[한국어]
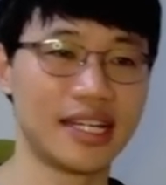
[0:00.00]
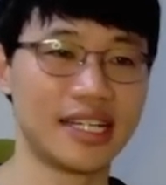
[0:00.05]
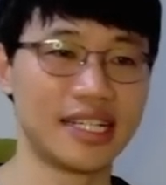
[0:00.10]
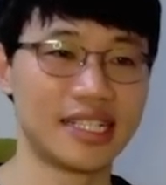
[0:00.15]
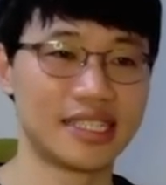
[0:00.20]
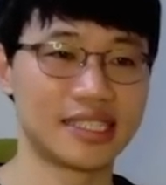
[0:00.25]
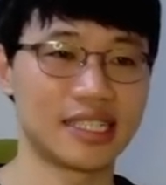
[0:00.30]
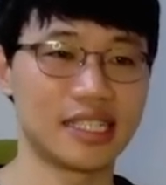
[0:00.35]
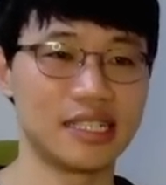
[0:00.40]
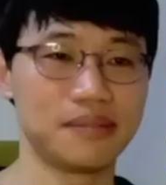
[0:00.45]

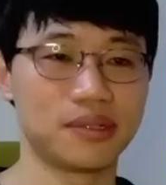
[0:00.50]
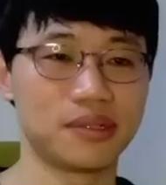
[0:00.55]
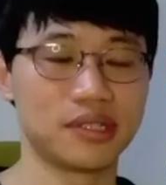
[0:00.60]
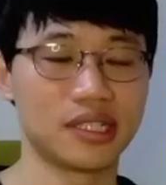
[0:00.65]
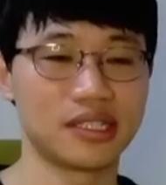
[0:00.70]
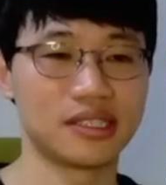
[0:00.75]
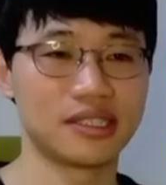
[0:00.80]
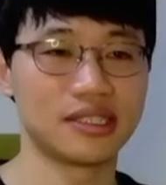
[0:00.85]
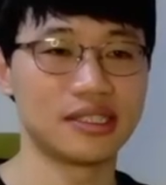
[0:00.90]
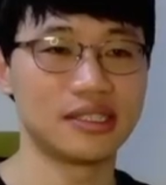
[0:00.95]
자
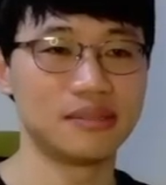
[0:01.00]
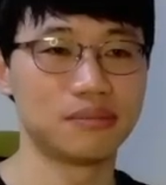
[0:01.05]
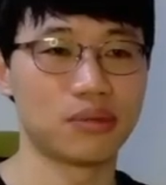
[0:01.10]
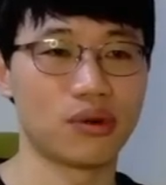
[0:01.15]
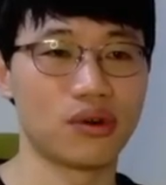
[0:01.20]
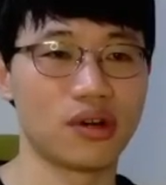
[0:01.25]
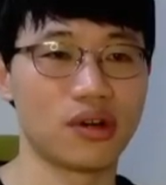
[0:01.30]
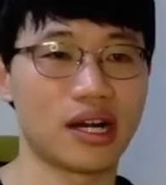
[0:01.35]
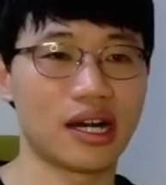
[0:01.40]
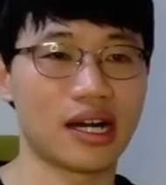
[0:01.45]
이번에는
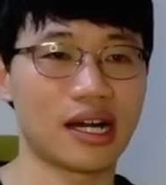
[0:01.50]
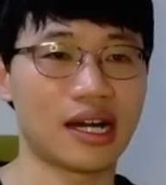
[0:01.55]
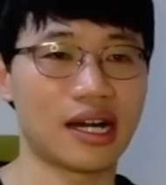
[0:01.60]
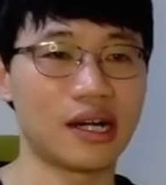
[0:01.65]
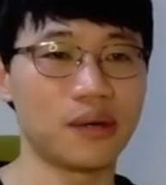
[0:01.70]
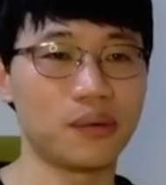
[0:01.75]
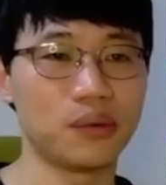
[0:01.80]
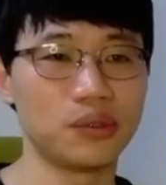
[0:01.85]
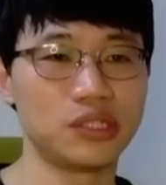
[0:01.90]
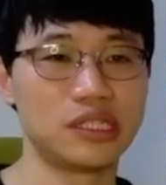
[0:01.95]
뭔가
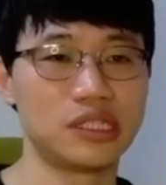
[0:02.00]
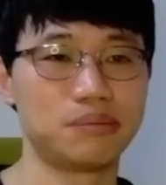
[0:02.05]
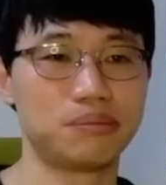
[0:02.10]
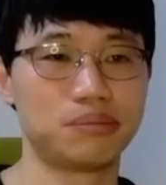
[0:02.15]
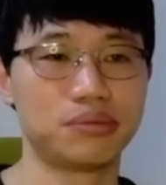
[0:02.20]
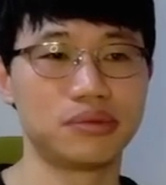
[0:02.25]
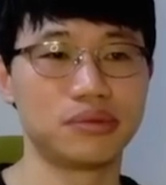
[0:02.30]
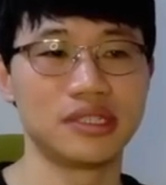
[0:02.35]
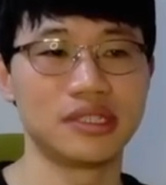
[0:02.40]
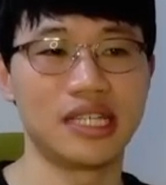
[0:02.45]
하고
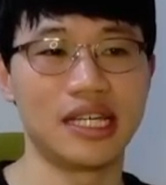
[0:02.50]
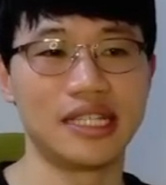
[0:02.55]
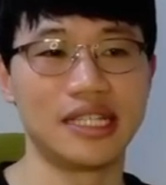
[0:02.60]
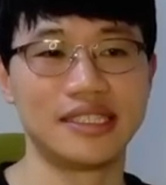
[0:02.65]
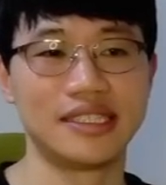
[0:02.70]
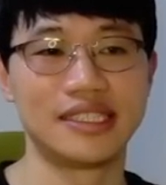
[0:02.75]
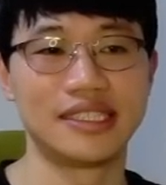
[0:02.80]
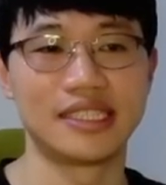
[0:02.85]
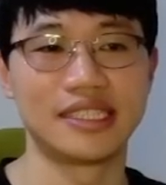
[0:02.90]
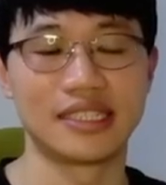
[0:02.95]
싶은 게
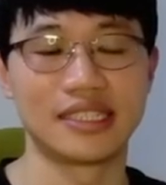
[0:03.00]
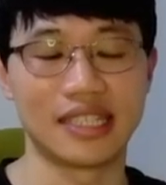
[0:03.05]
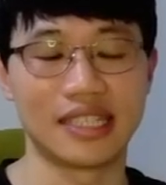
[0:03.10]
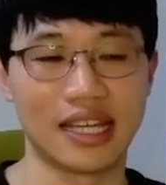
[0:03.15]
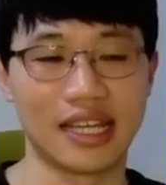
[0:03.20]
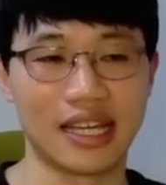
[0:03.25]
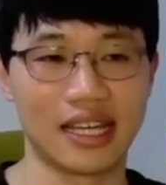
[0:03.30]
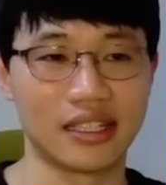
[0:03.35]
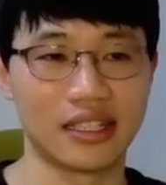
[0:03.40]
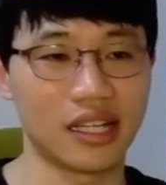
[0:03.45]
있을
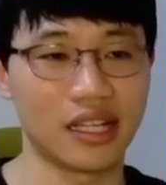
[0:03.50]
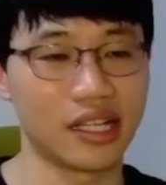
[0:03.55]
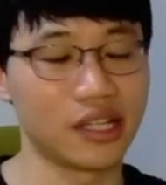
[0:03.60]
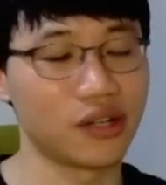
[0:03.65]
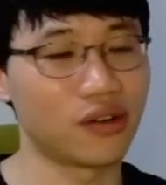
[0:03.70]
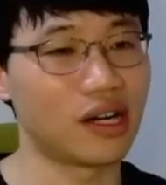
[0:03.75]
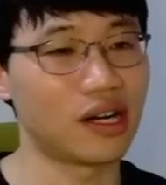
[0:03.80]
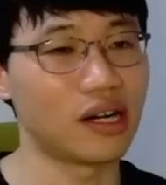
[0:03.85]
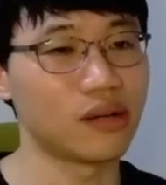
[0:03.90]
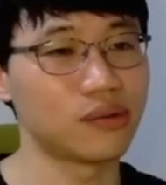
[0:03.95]
때 나 이거
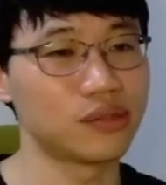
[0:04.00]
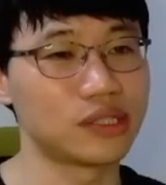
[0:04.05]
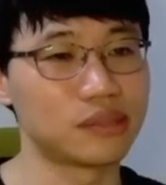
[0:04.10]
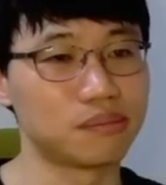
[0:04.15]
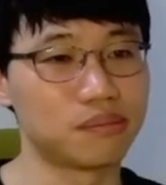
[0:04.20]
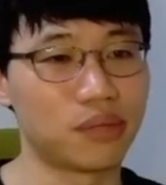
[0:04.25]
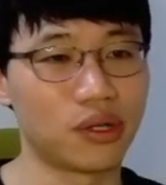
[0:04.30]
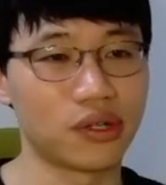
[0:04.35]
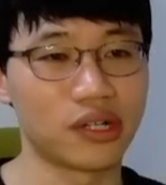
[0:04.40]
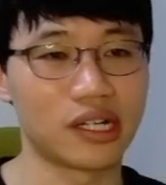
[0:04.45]
하고
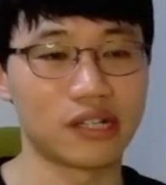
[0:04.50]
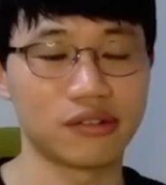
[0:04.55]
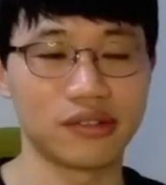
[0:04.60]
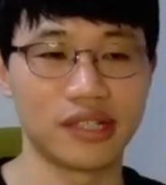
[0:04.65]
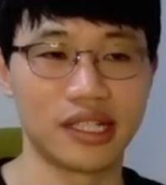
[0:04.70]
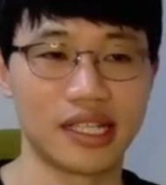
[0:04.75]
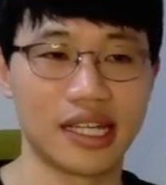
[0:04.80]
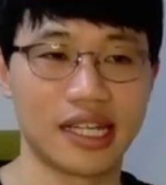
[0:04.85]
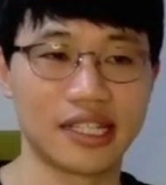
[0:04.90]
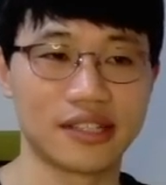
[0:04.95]
싶어 라고
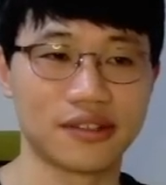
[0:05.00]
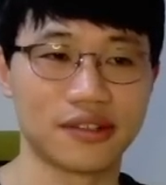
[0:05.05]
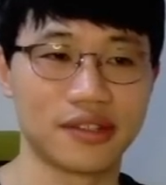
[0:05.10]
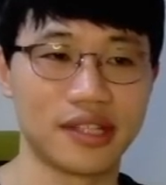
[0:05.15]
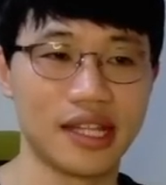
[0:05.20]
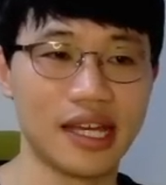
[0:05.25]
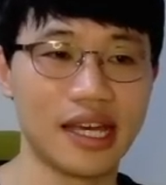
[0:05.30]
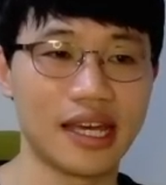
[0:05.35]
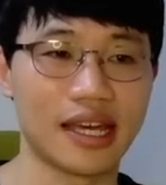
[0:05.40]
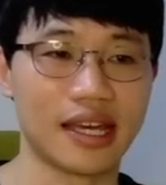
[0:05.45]
얘기하는
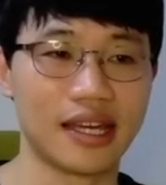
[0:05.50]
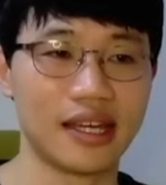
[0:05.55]
건데